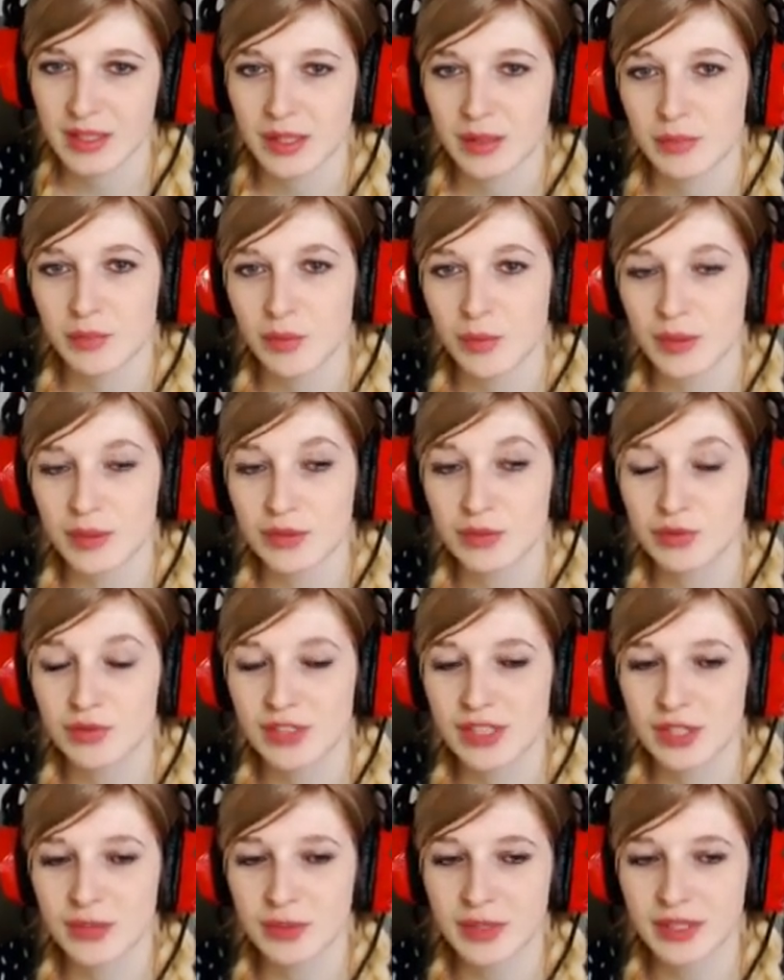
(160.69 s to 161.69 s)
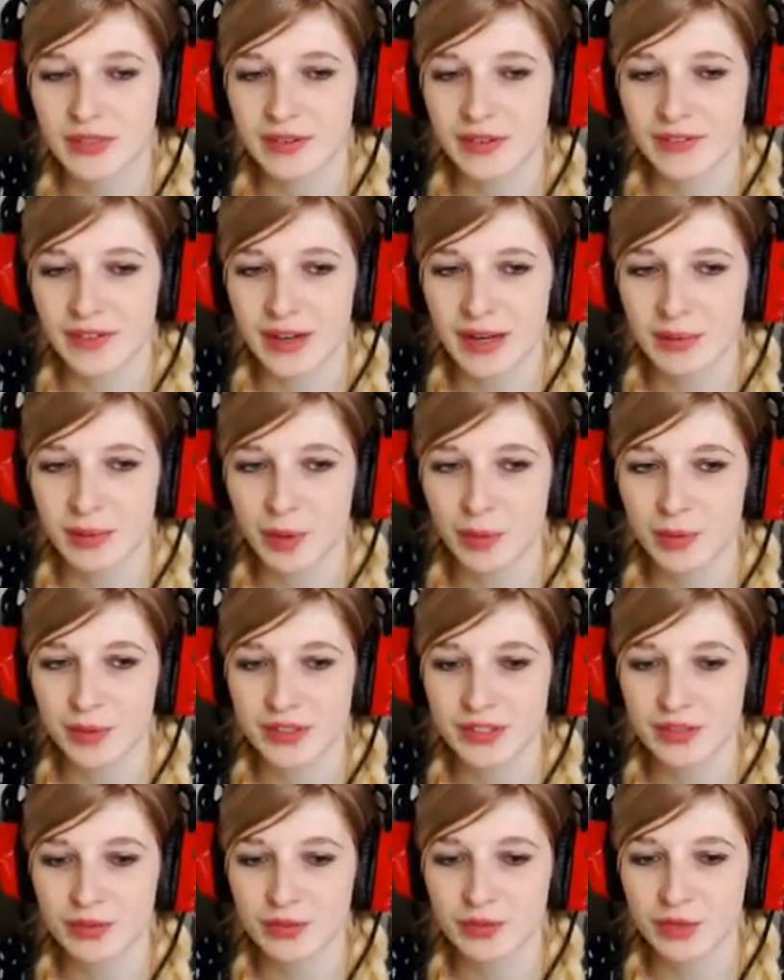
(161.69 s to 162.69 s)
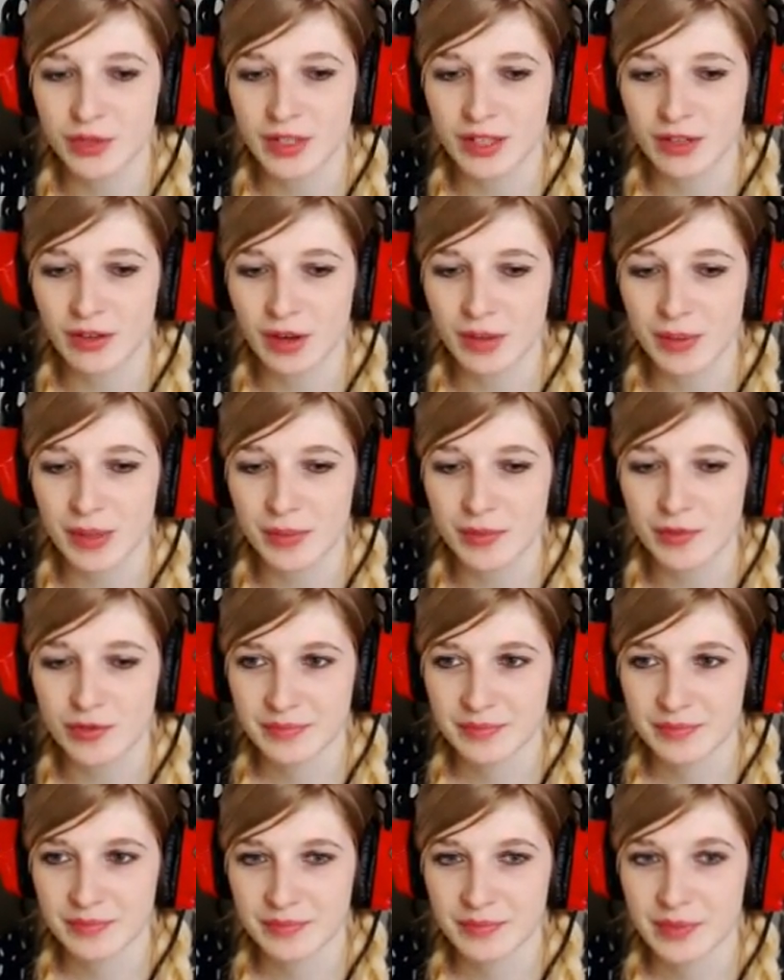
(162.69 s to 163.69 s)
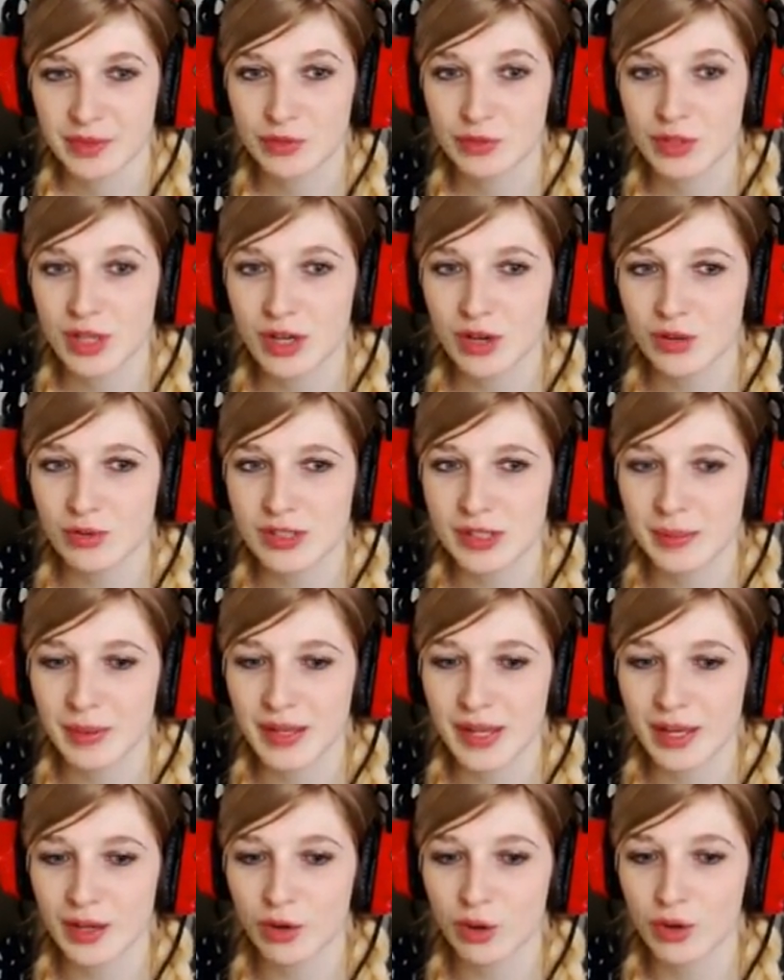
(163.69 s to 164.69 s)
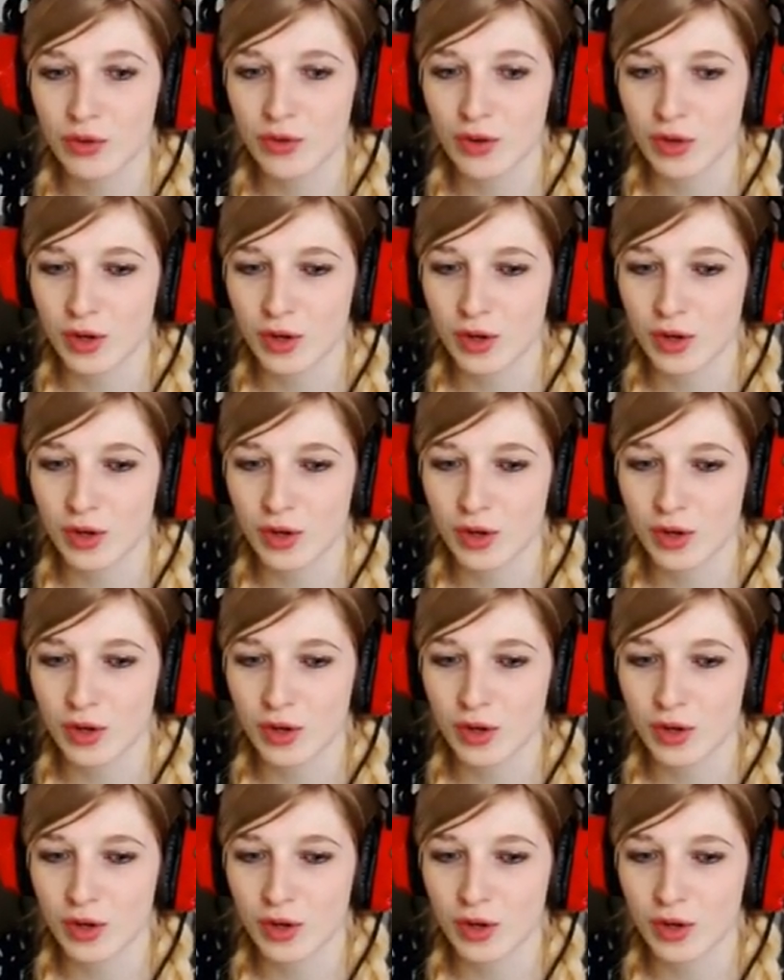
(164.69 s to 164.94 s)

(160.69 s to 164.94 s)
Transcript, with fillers: Bon, bah, du coup, c'est lui qui va faire la proposition une fois qu'elle aura bien mangé. Mais tout à l'heure, on s'est pris un gros vent quand